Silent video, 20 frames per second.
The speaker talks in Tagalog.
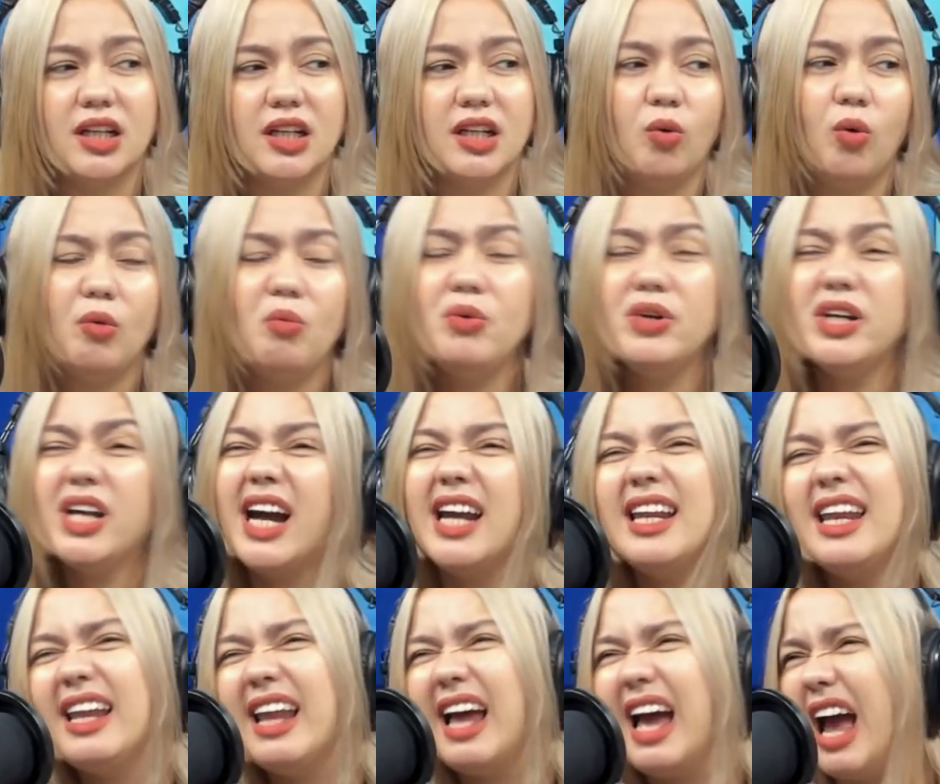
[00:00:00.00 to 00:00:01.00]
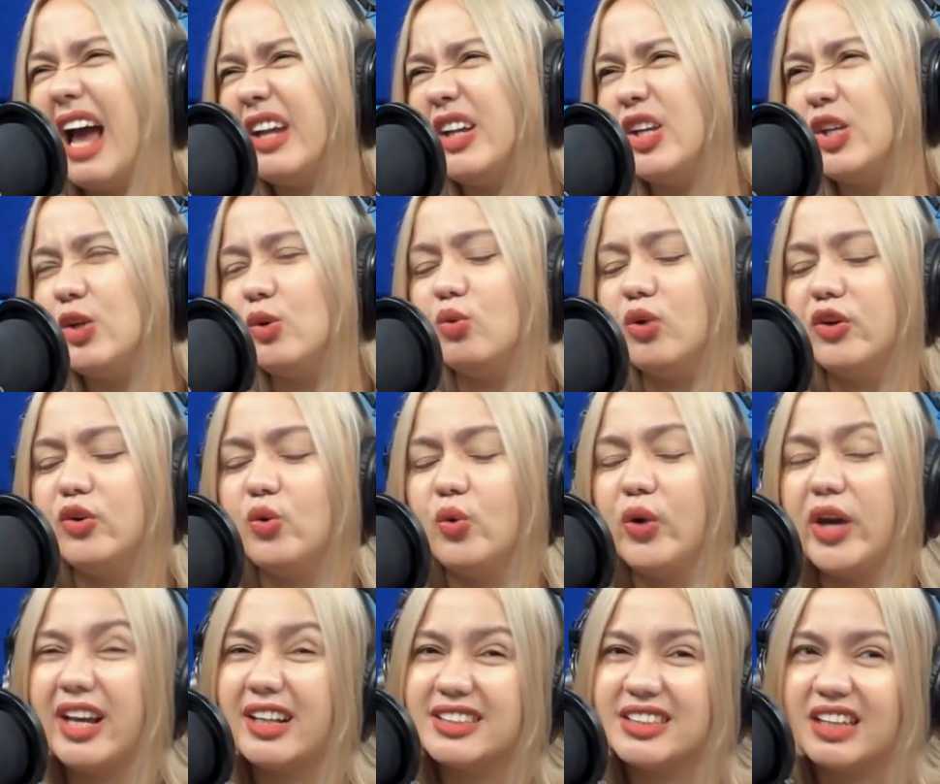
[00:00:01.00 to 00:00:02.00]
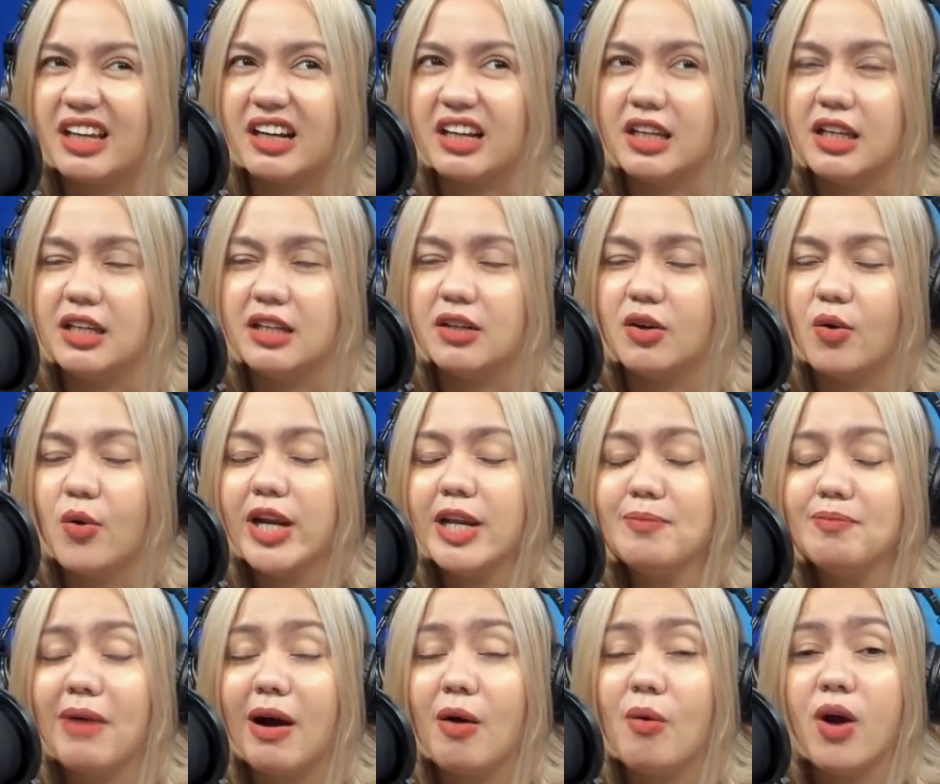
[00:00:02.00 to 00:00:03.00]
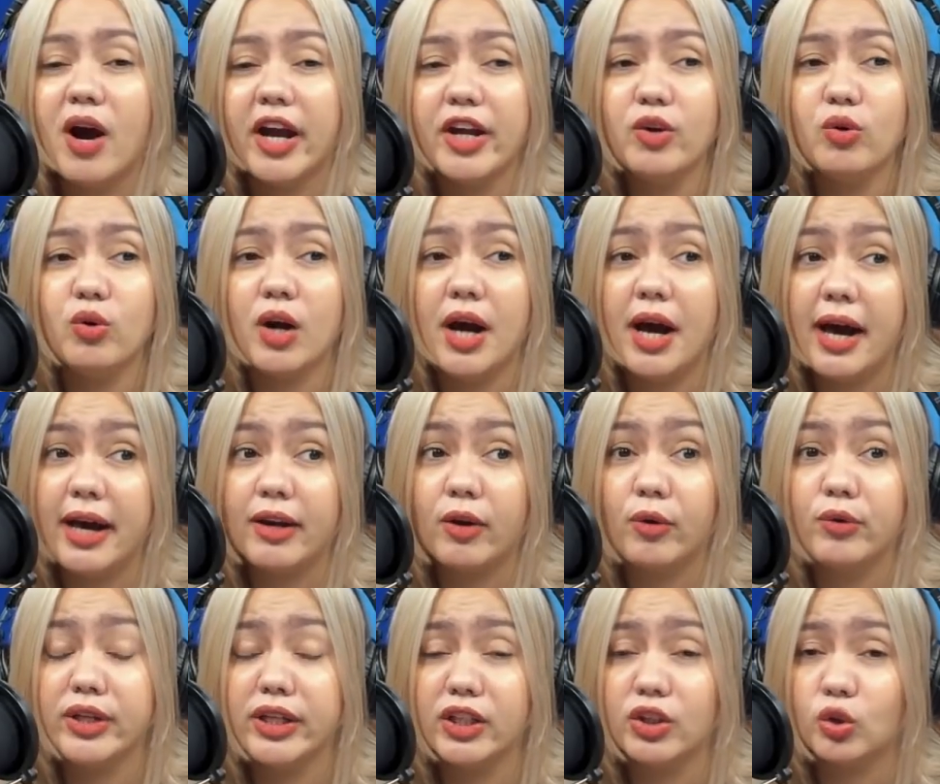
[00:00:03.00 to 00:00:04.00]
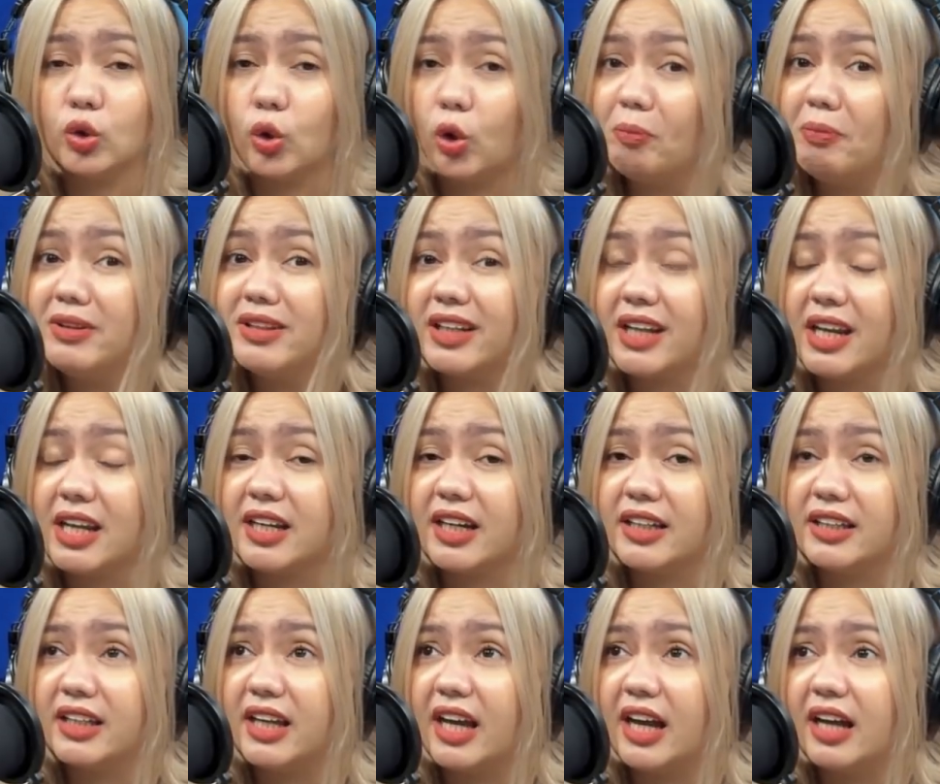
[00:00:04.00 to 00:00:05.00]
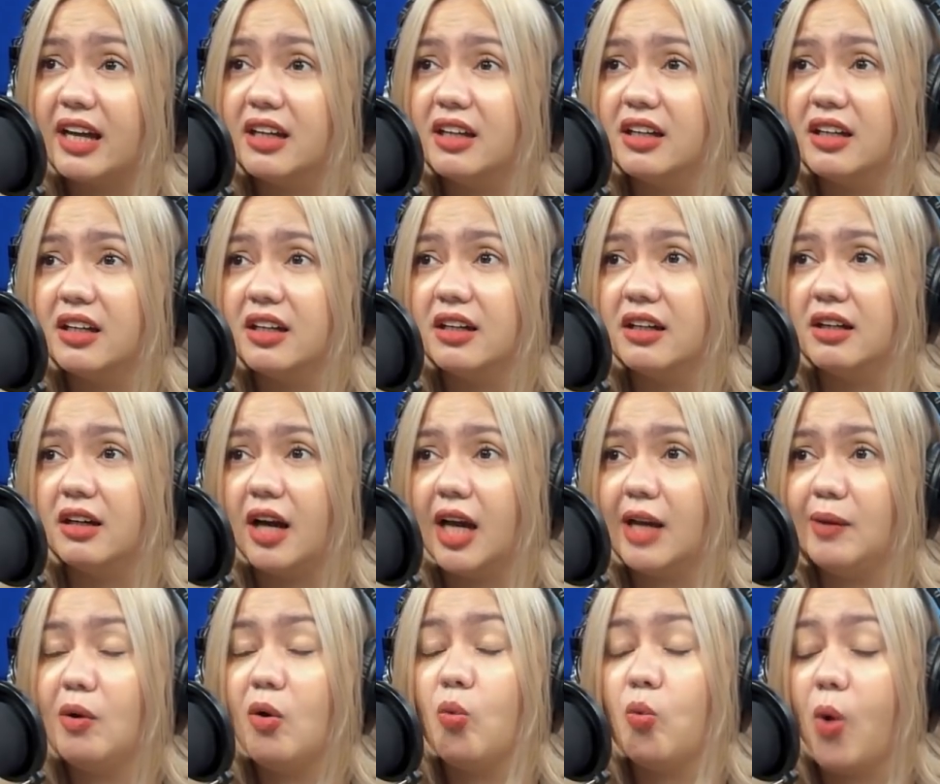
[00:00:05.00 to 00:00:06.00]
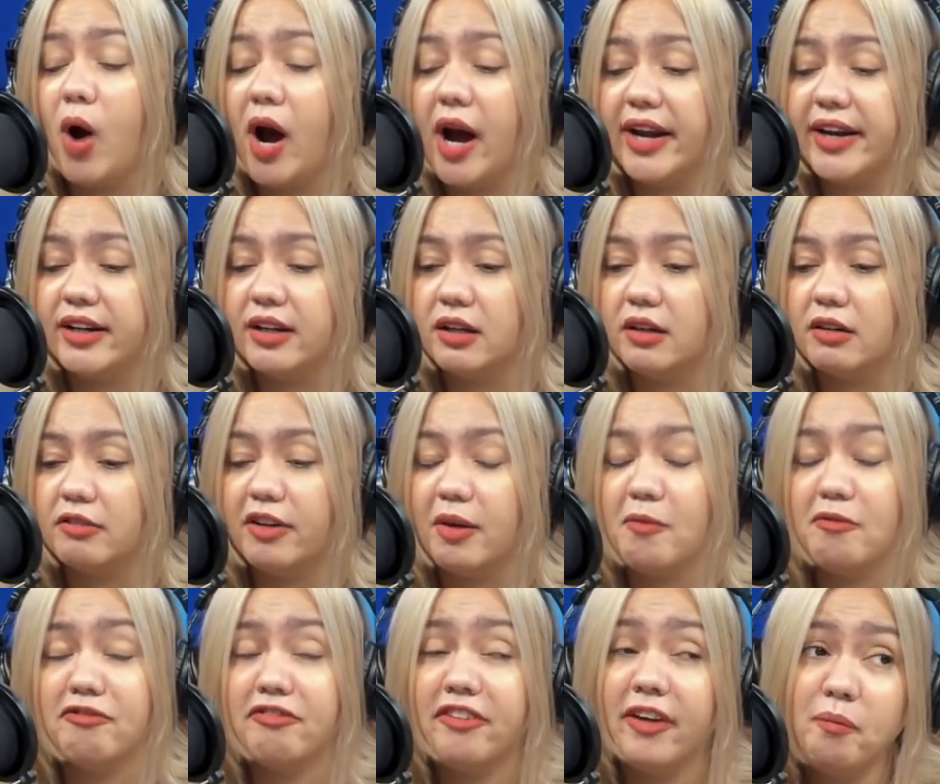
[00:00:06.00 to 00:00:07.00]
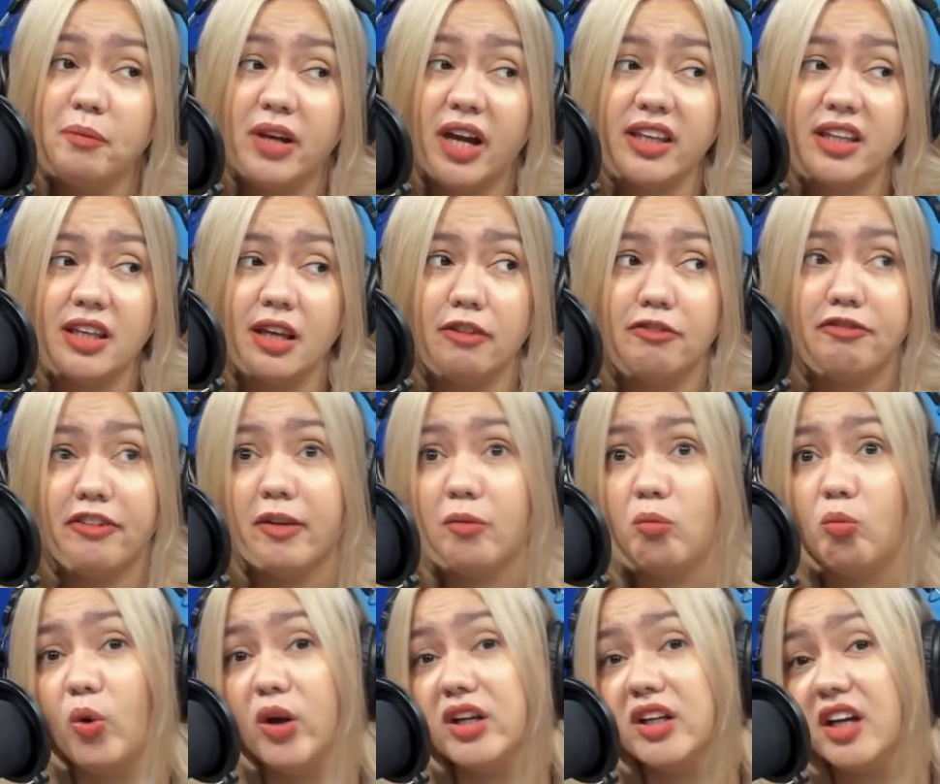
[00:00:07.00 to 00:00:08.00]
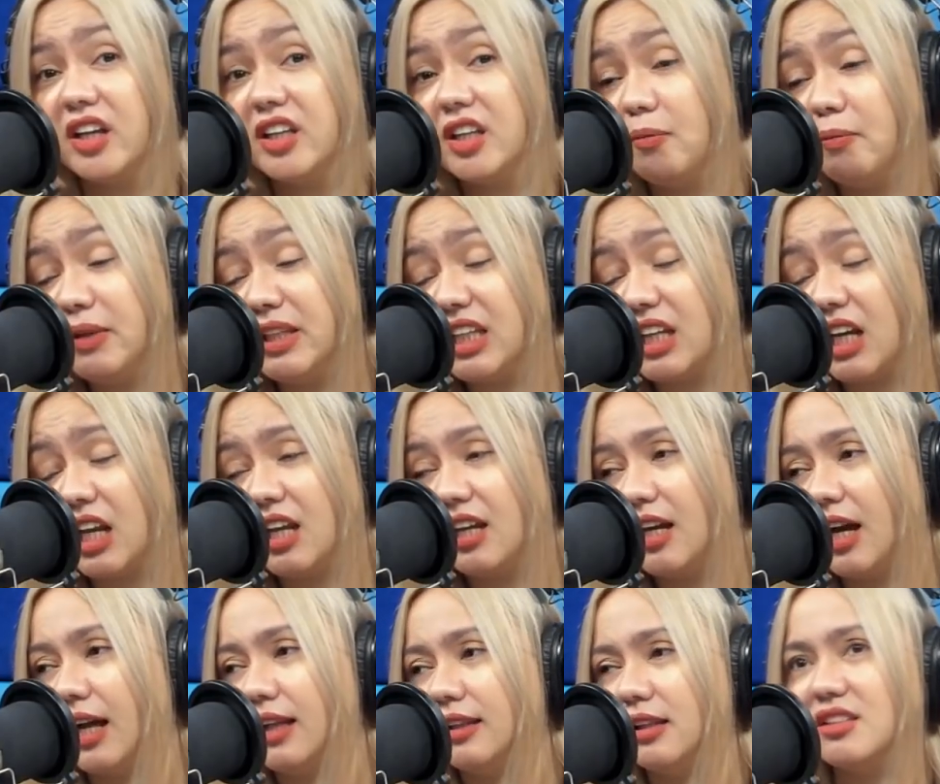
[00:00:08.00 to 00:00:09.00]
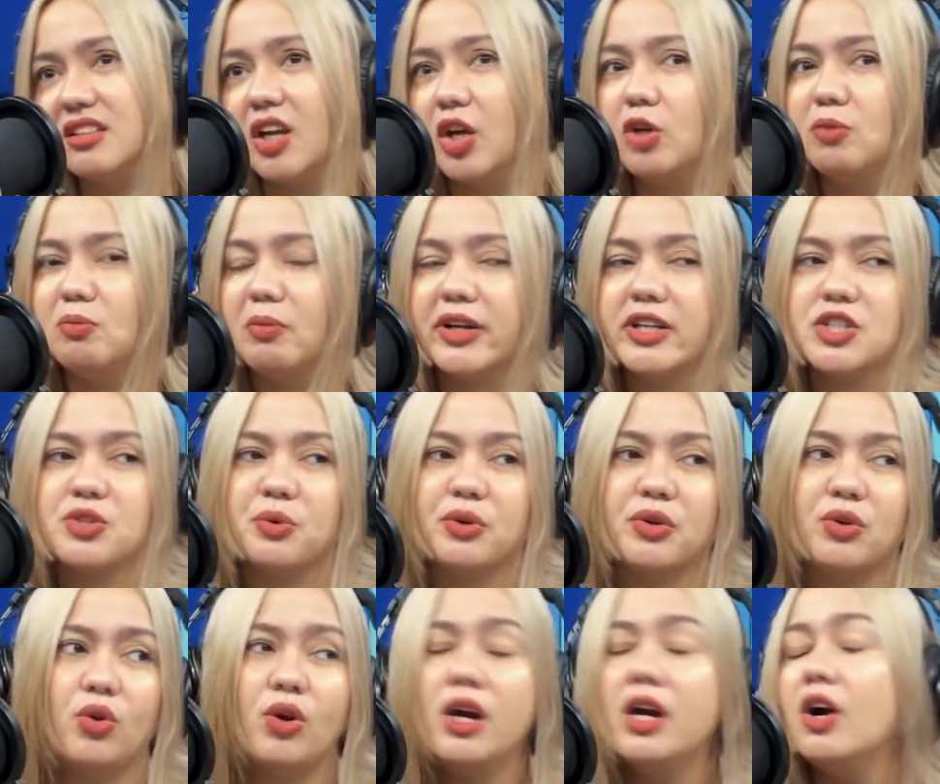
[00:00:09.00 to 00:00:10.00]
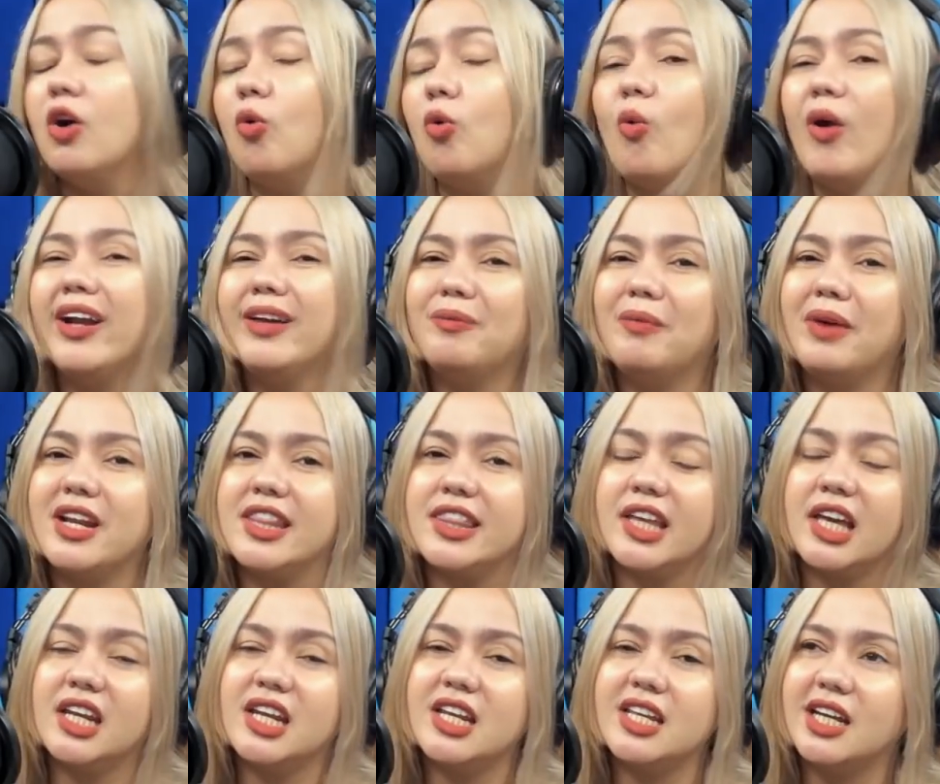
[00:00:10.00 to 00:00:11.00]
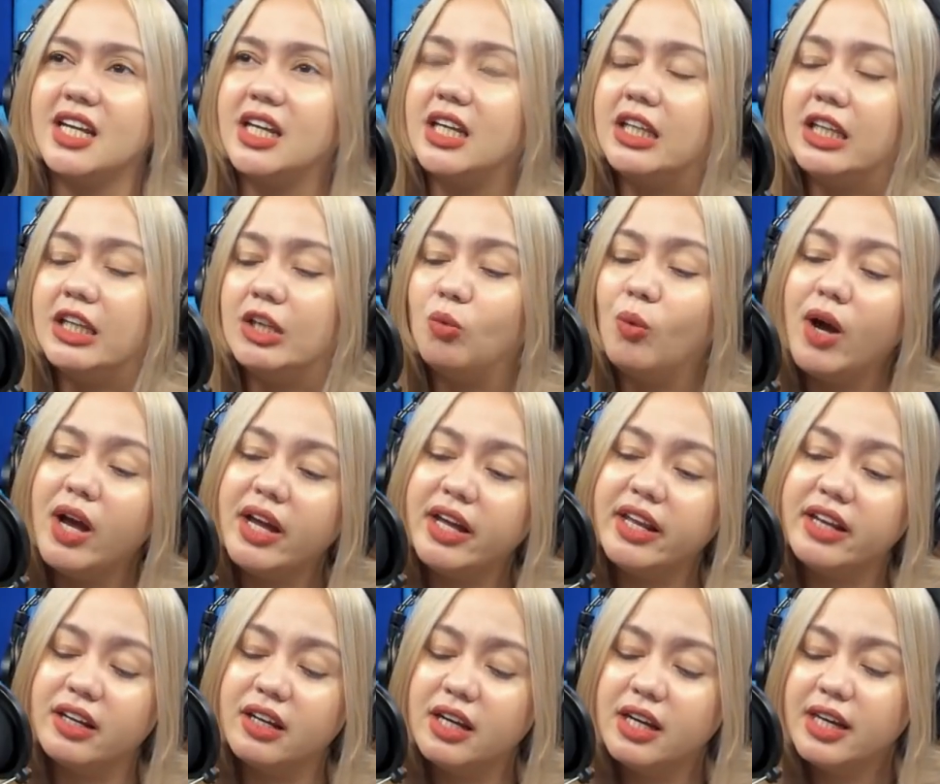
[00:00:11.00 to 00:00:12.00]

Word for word: Huwag mo nang alalahanin yung ano, exari. Kung halimbawa ngayong araw na ito, binrika niya, alam mo, 1, Feb, Feb kanya, Feb 1 kanya binrikan, tapos ngayon March 1, ano, month ka na niyang iniwan.